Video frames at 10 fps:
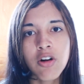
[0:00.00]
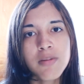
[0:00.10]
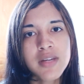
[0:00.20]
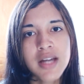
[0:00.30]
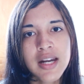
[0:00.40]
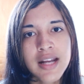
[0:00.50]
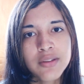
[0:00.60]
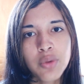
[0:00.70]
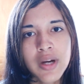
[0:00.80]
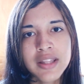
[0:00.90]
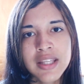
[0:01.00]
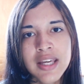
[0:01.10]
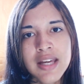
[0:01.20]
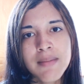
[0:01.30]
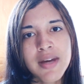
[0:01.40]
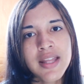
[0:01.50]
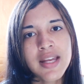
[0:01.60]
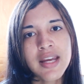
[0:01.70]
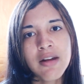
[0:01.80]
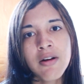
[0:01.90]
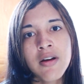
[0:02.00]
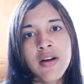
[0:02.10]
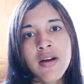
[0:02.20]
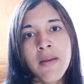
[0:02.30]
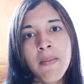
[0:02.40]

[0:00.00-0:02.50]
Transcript: con mi canal durante el mes de enero